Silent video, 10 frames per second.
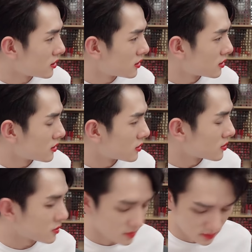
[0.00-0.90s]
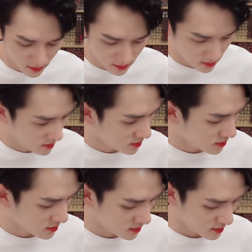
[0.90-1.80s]
那哎，喂，请问你
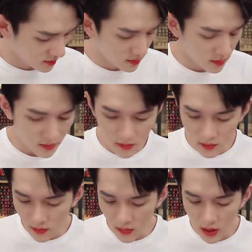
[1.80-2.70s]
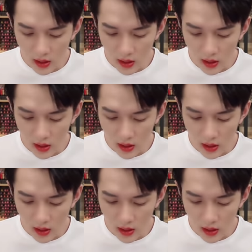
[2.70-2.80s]
你的灵魂在哪？